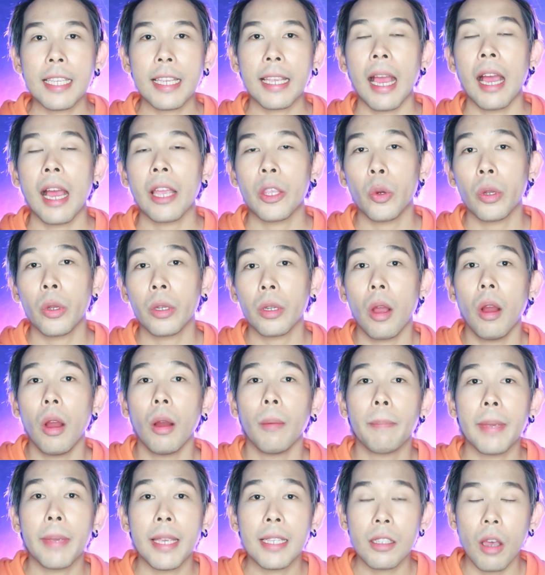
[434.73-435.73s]
จิกายนขอ
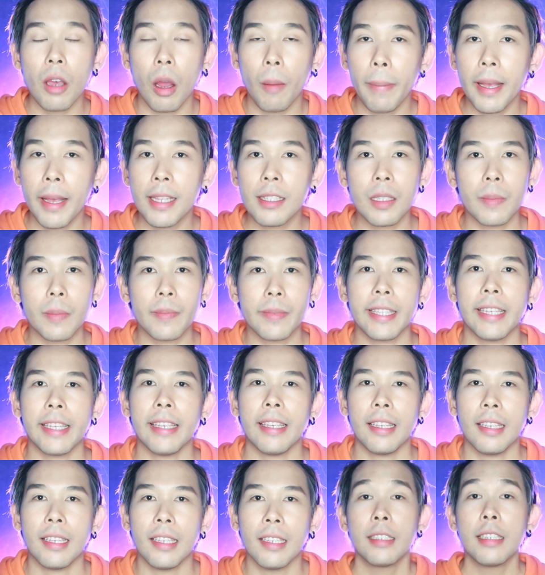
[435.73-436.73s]
งปี สองพันสิบ
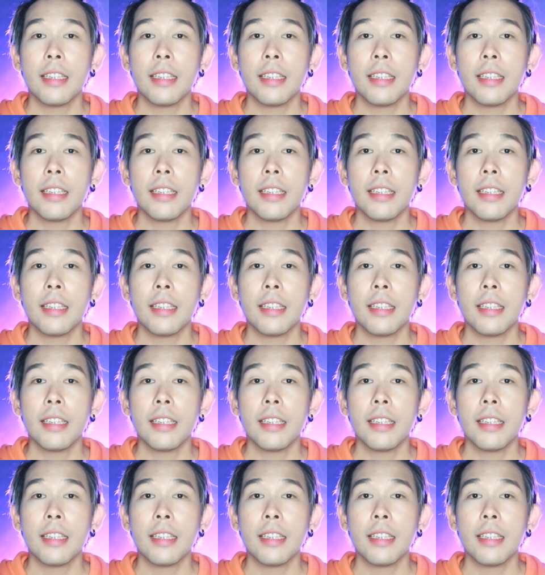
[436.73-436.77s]
สี่